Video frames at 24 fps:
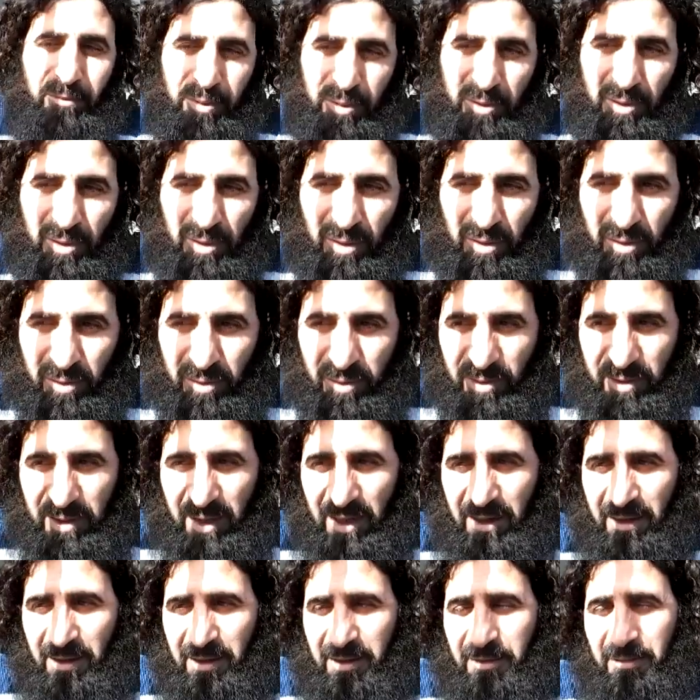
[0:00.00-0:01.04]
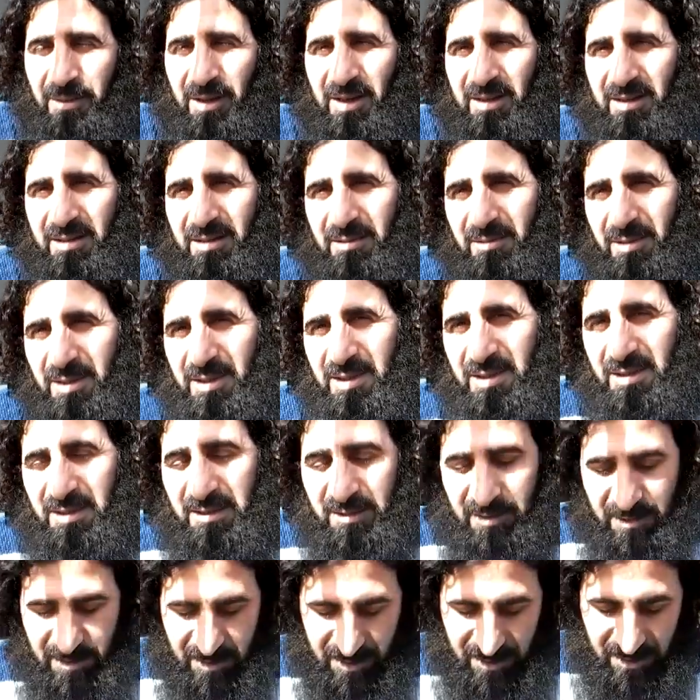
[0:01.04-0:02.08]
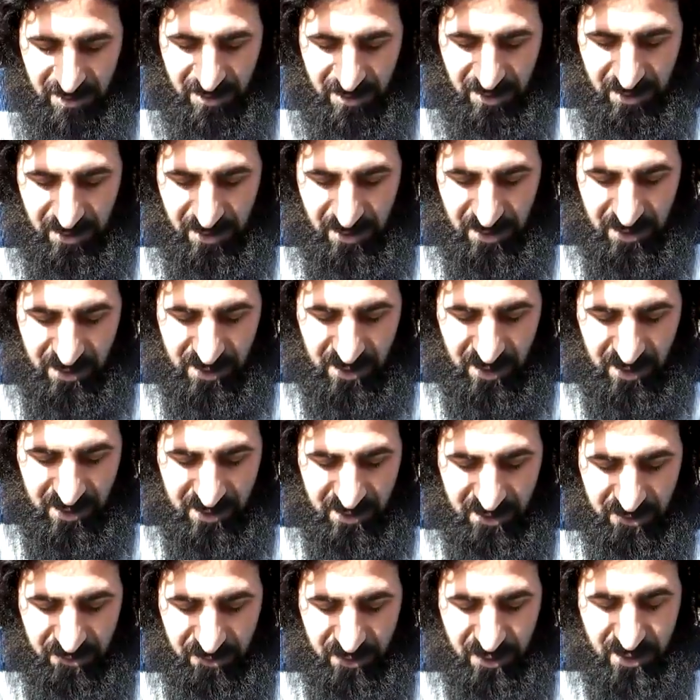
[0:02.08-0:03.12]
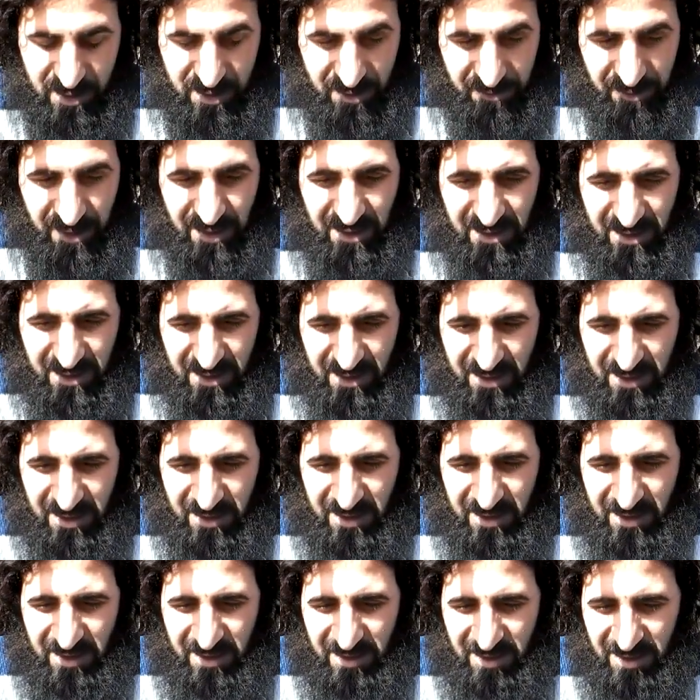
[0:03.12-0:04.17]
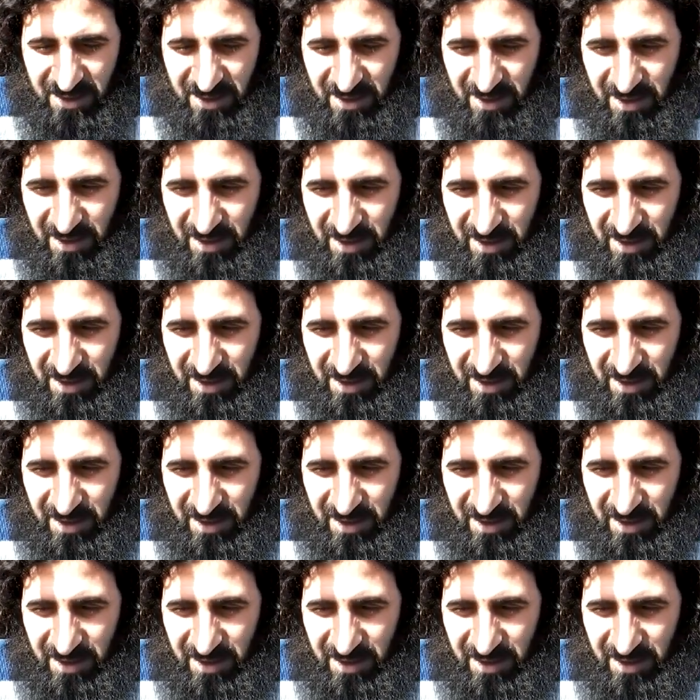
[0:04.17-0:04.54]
bu doğrultuda baktığımız, e, tarttığımız zaman e,